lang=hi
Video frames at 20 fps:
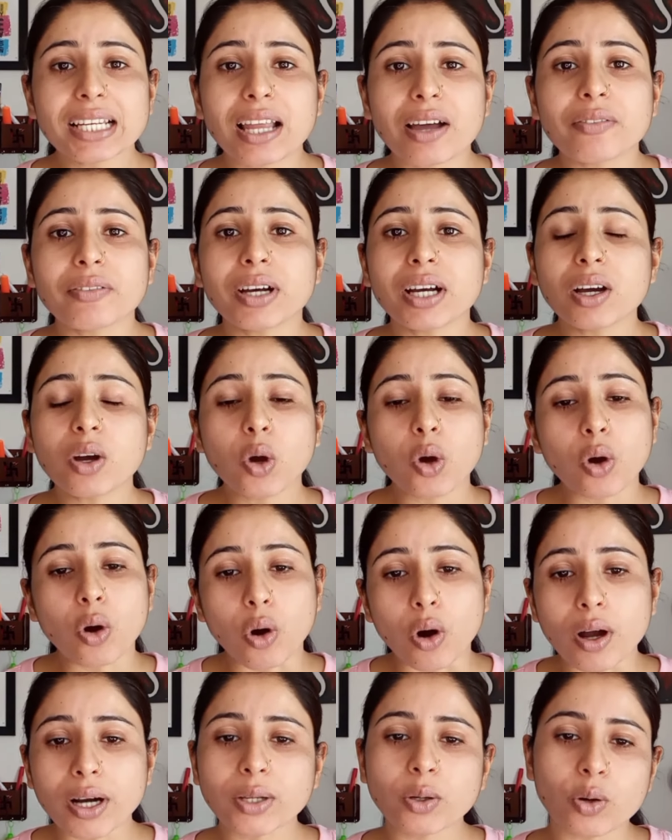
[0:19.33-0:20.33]
इसके अलावा
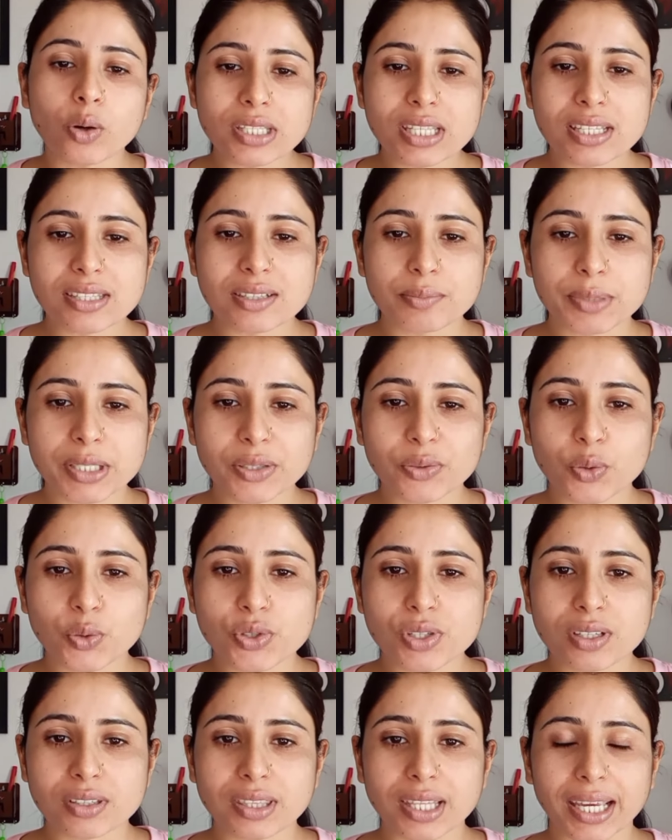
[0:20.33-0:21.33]
और कौन से
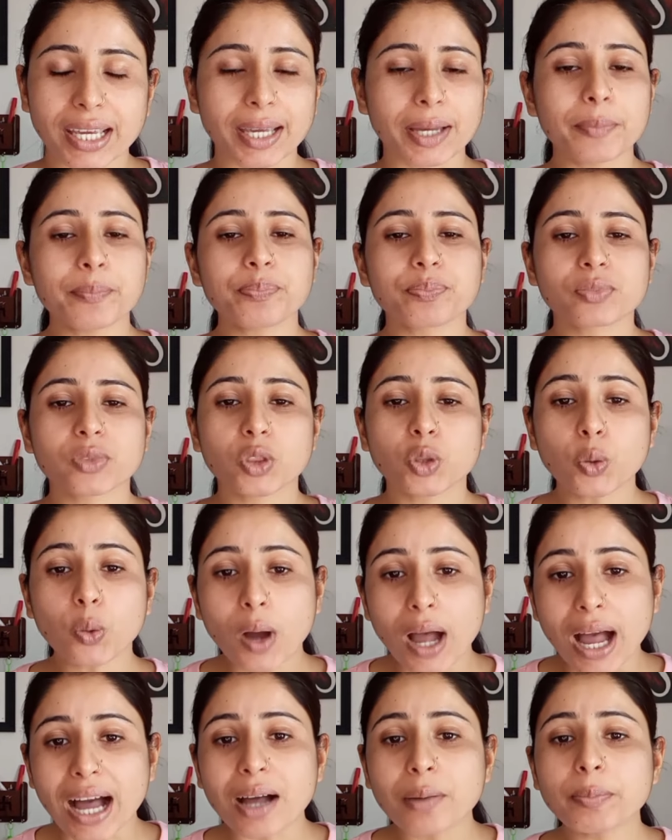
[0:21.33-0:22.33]
सब्जेक्ट हो सकते हैं
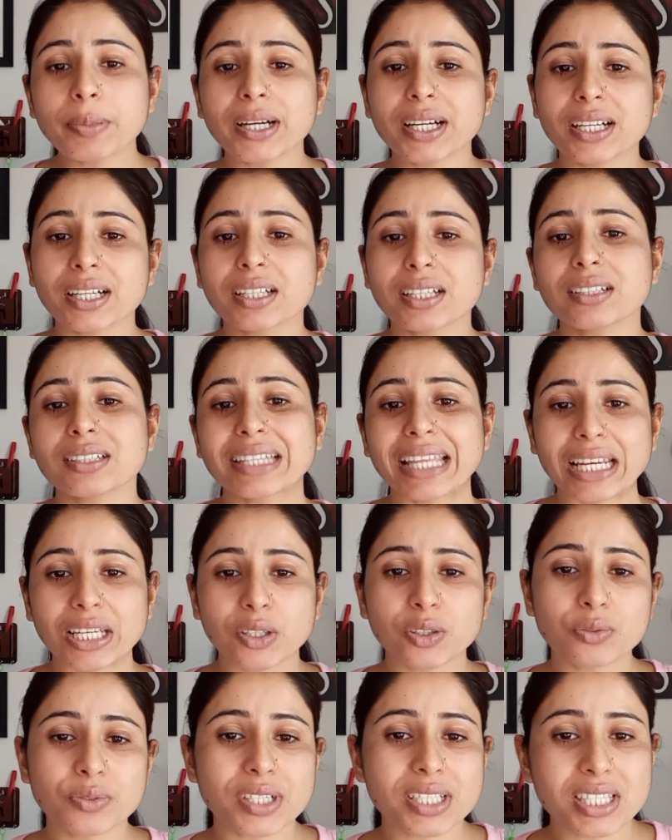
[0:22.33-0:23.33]
तो आप
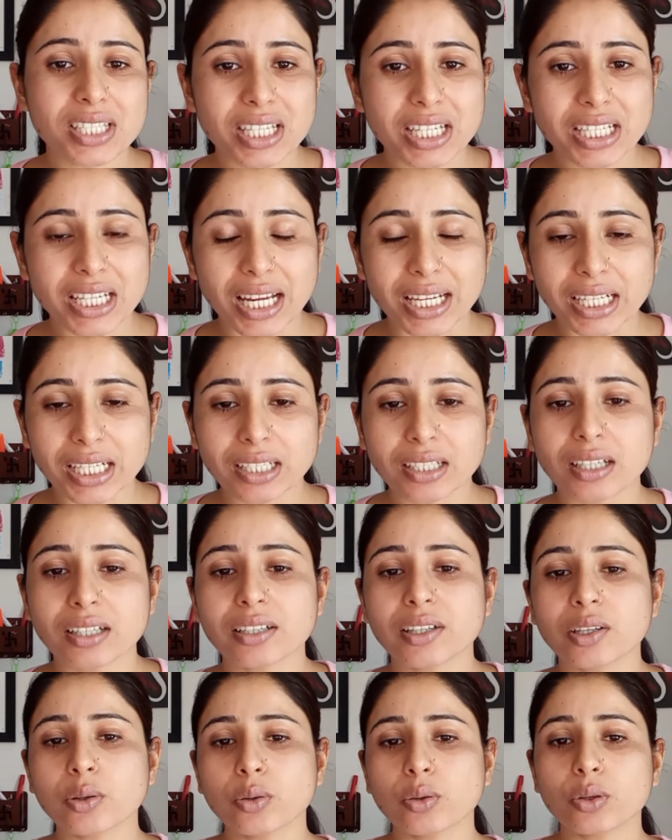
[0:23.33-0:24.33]
अगर दिल्ली यूनिवर्सिटी
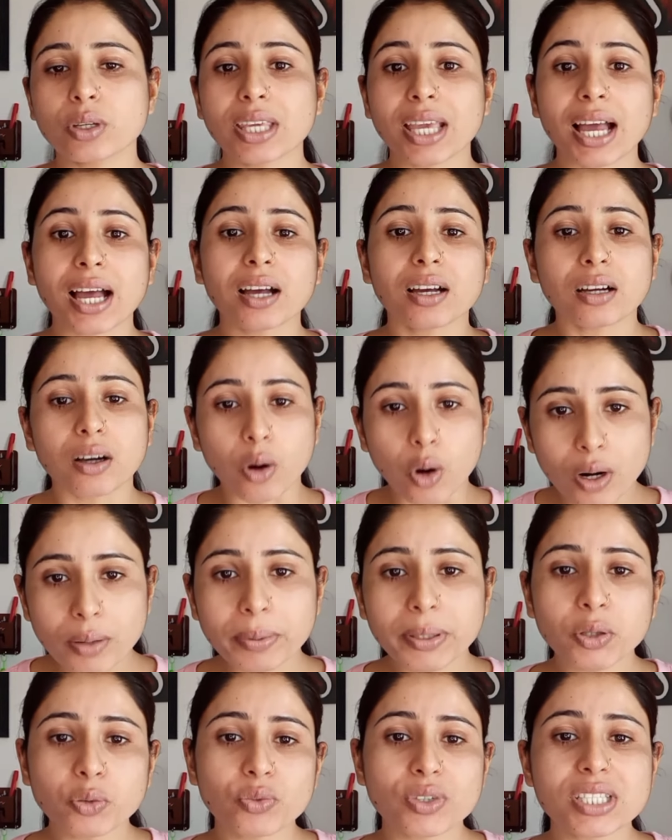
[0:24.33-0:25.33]
टारगेट कर रहे हो या
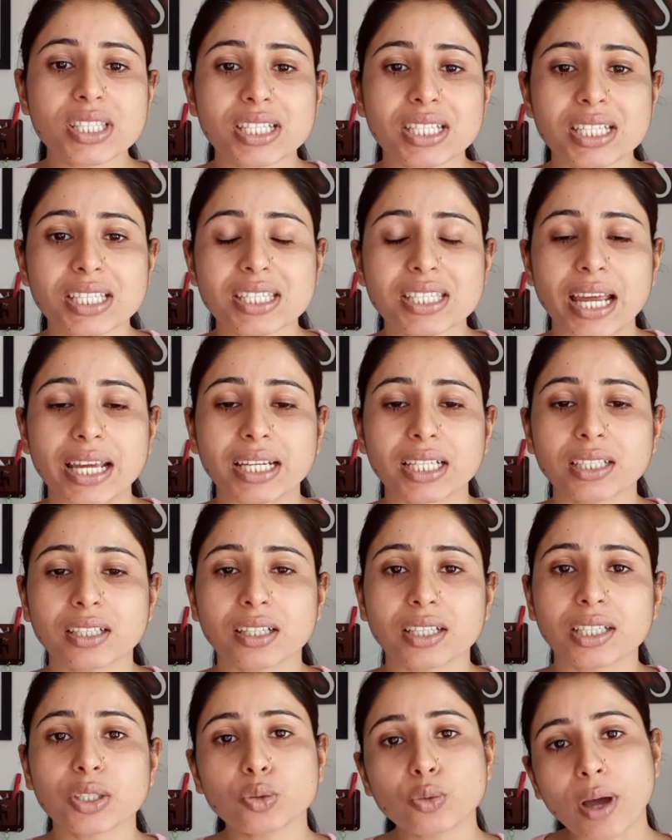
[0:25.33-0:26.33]
और भी
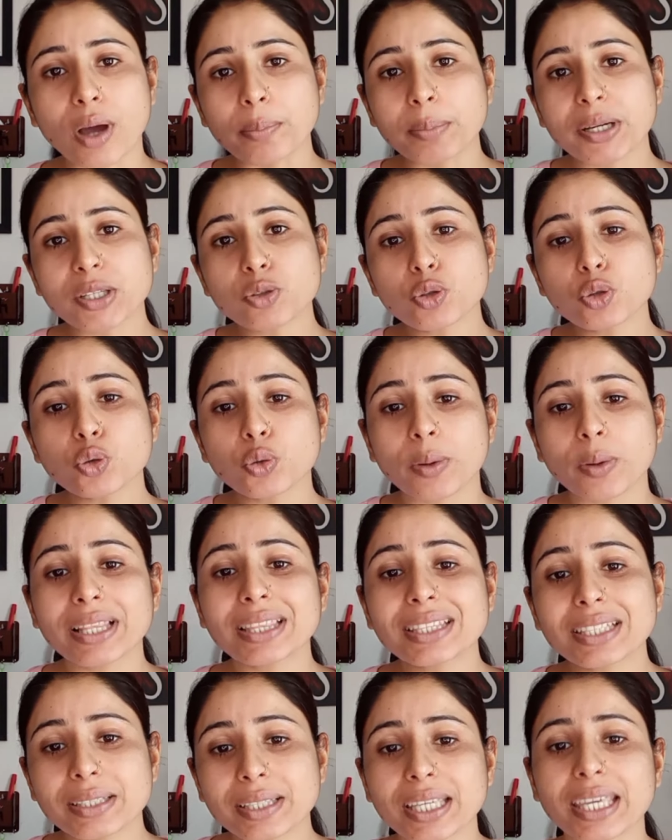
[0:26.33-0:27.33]
यूनिवर्सिटीज़ टारगेट कर रहे हो तो आपका
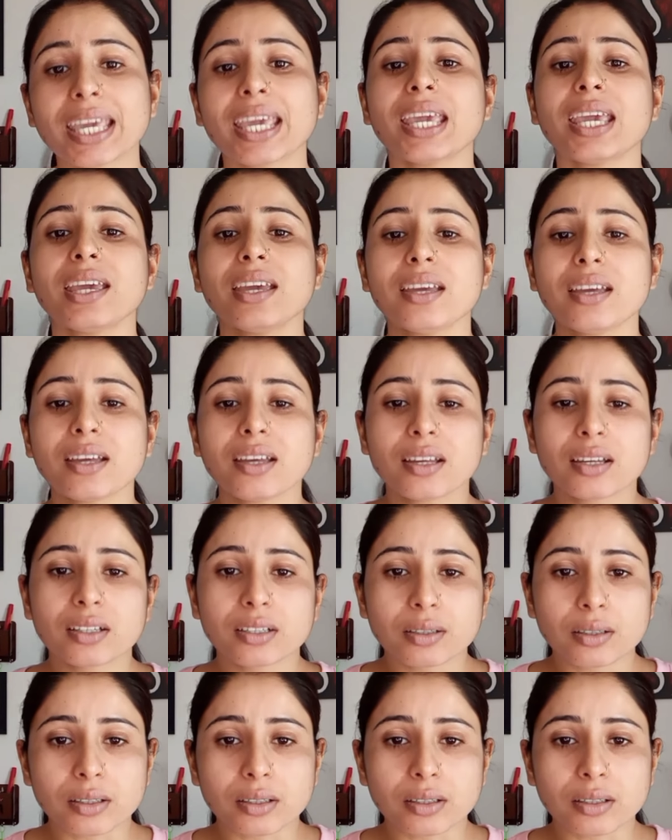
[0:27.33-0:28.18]
जो ट्वेल्थ के